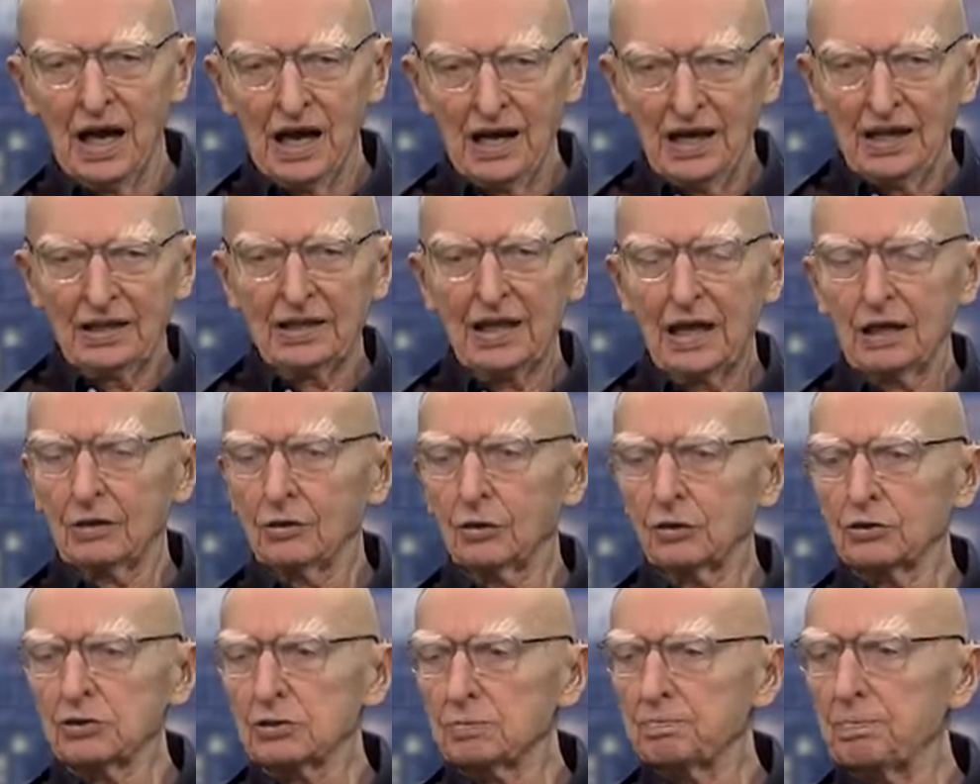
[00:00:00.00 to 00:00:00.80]
Ale
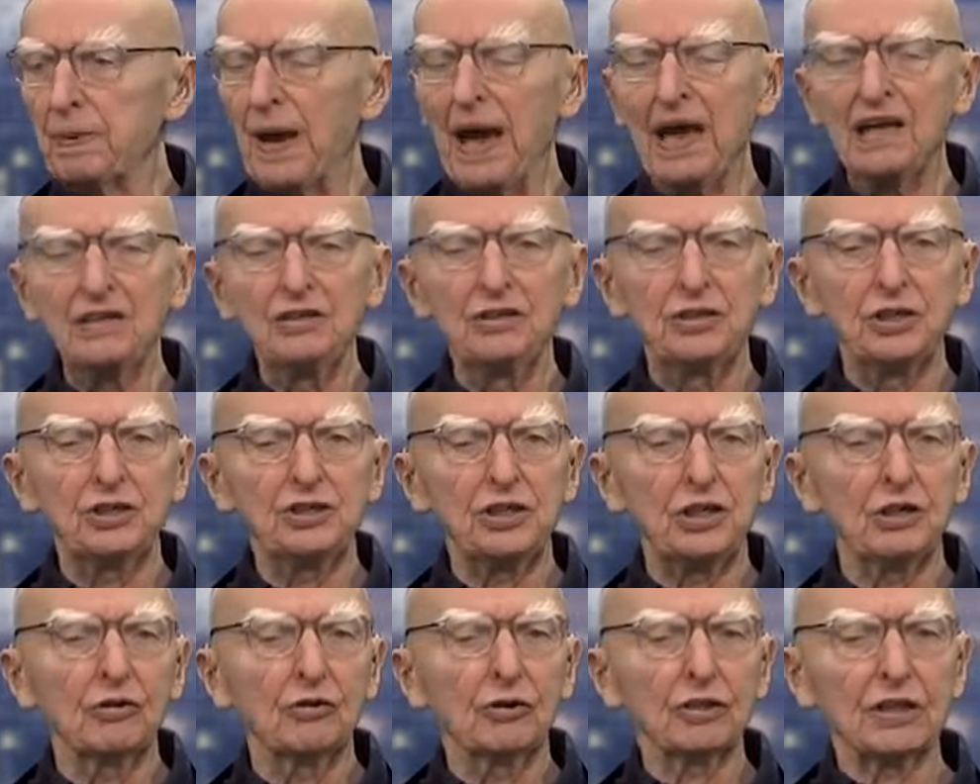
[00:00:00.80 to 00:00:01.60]
tak
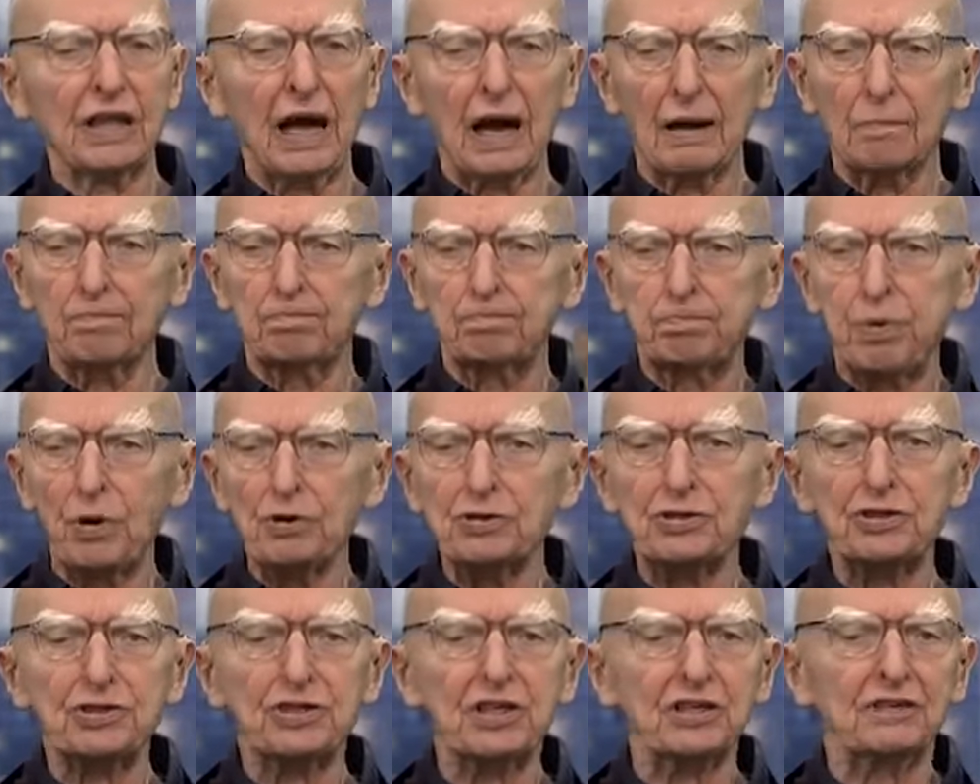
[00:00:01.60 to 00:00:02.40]
rozpędzić i go tak
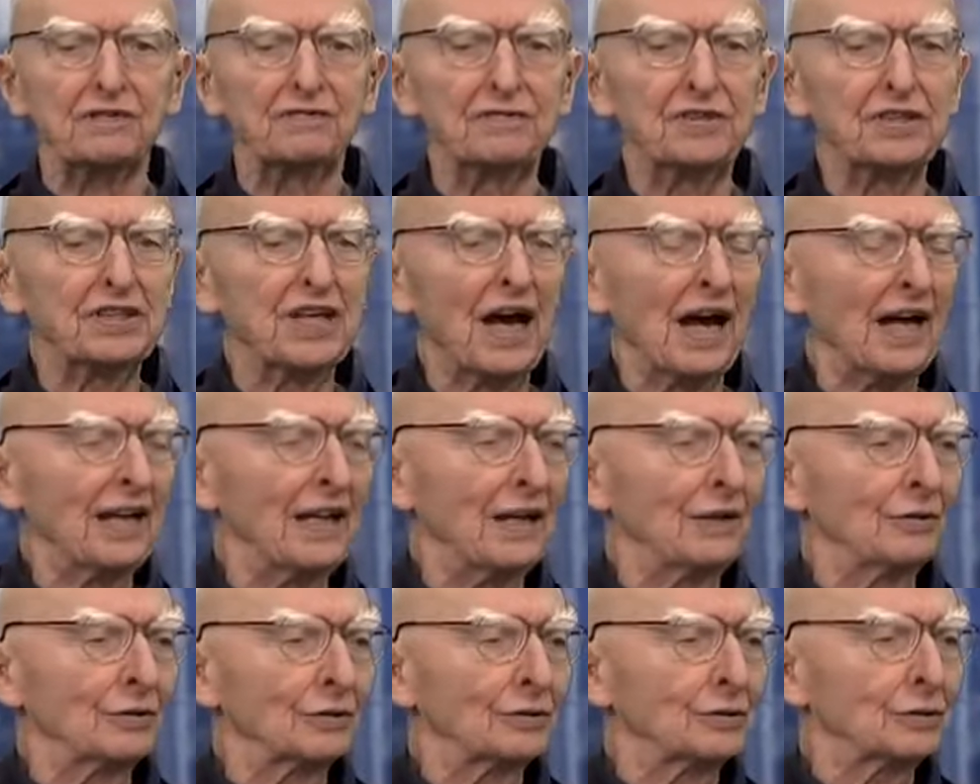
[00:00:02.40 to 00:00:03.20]
puścić w
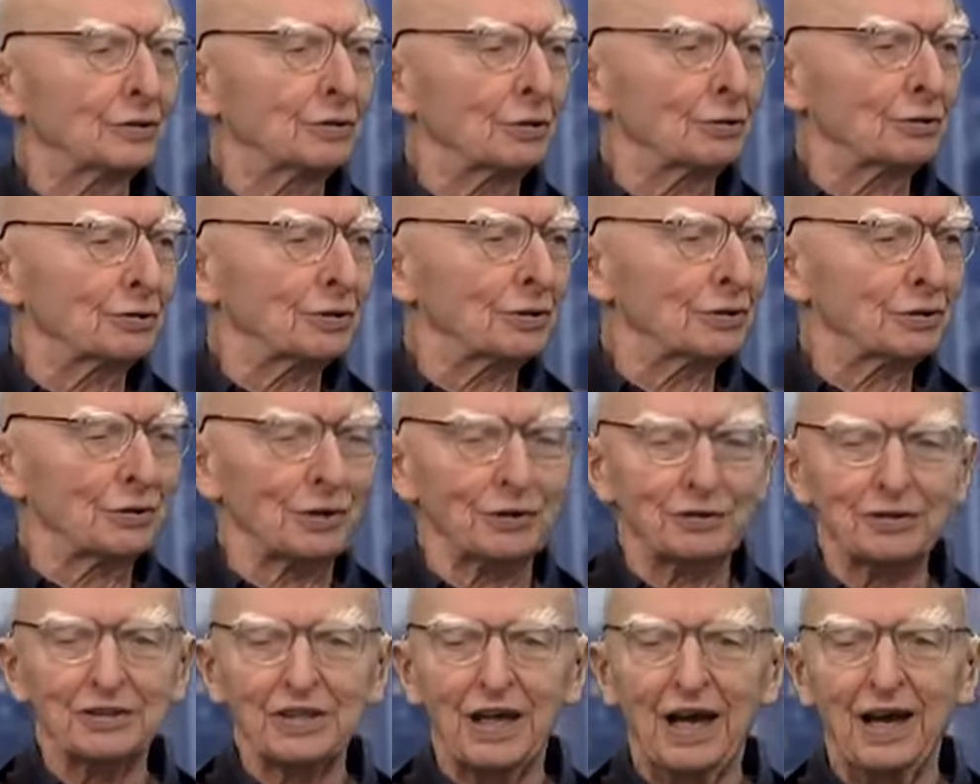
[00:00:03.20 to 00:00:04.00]
ścianę, no cóż
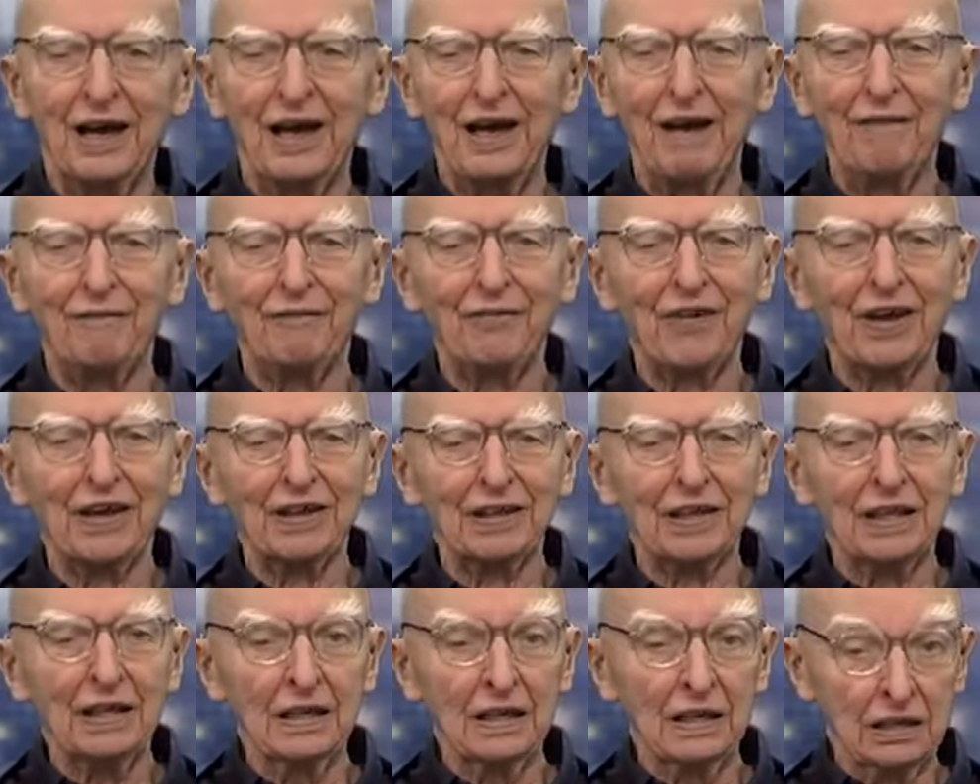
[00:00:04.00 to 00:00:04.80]
to za
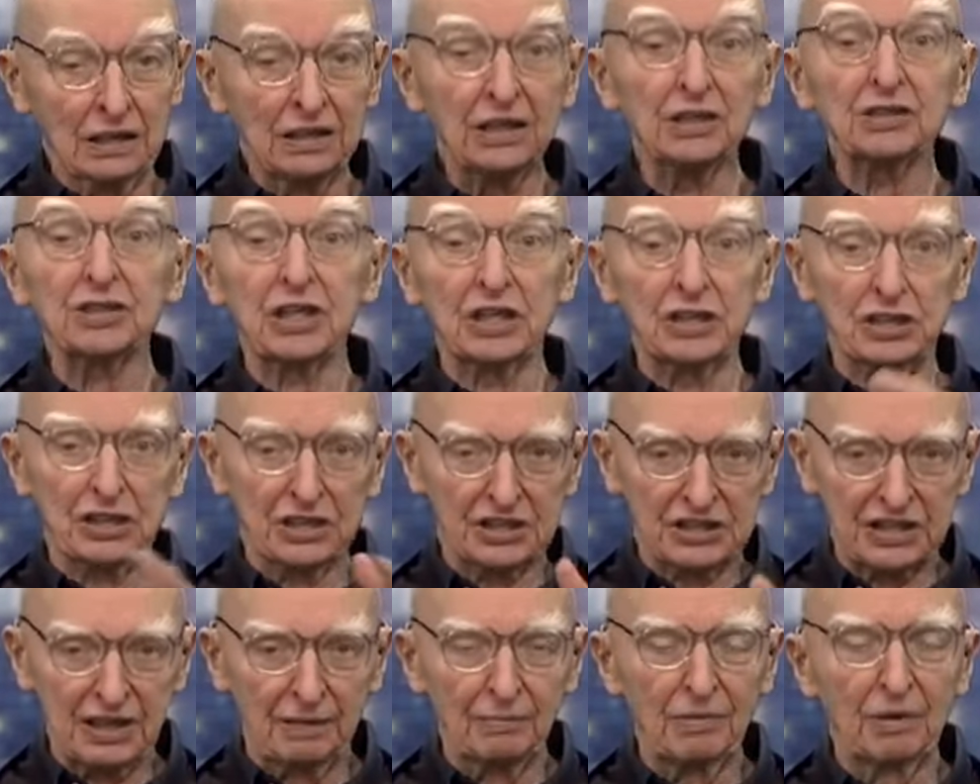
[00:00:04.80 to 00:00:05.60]
efekt, jeżeli
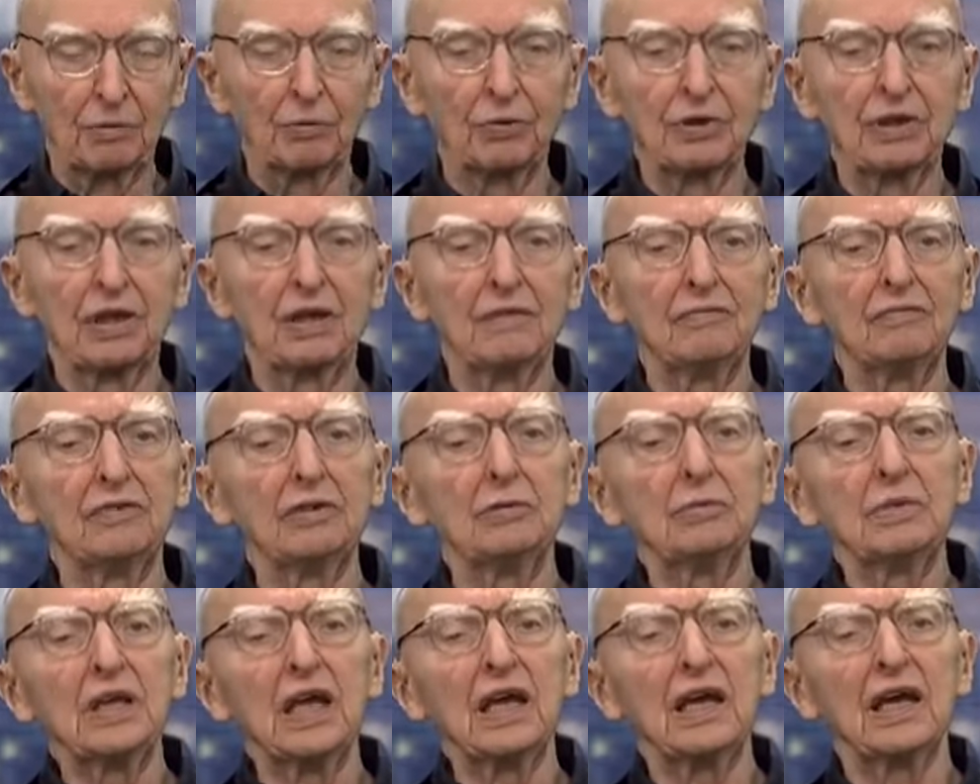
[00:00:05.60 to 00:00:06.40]
się samemu nie,
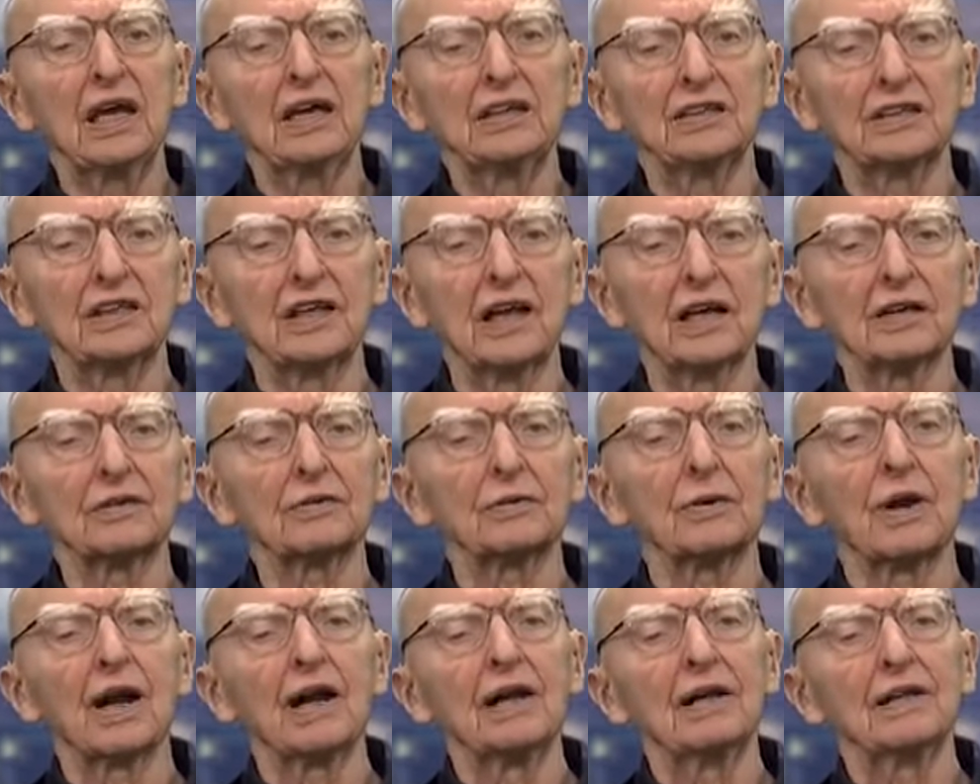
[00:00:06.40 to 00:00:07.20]
nim nie jedzie
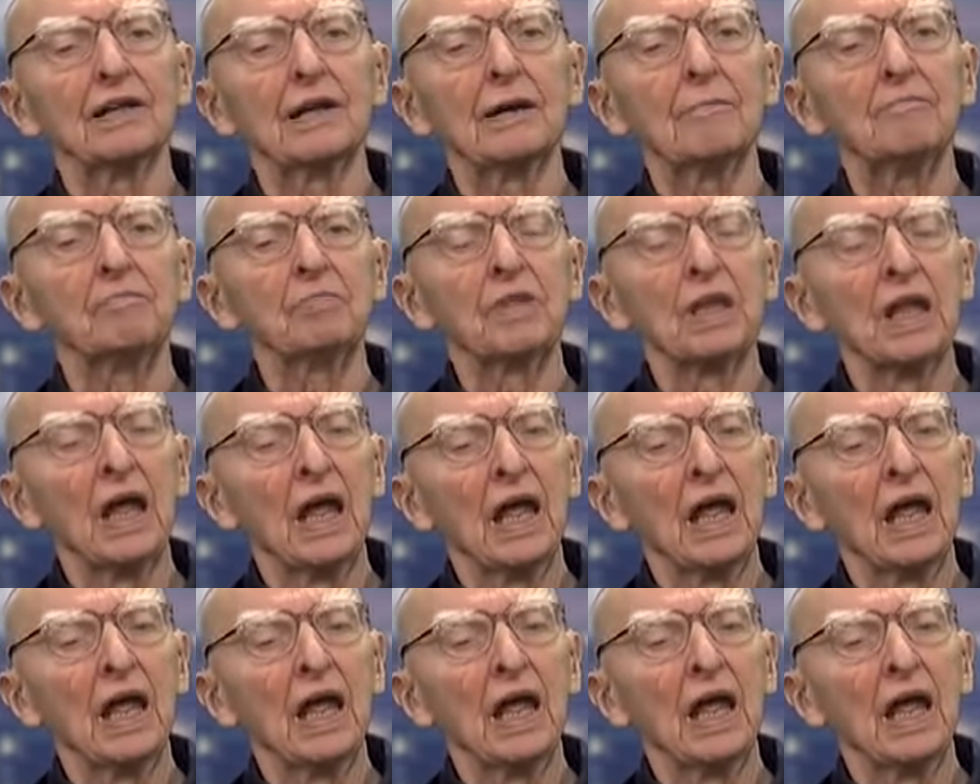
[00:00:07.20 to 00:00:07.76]
naturalnie.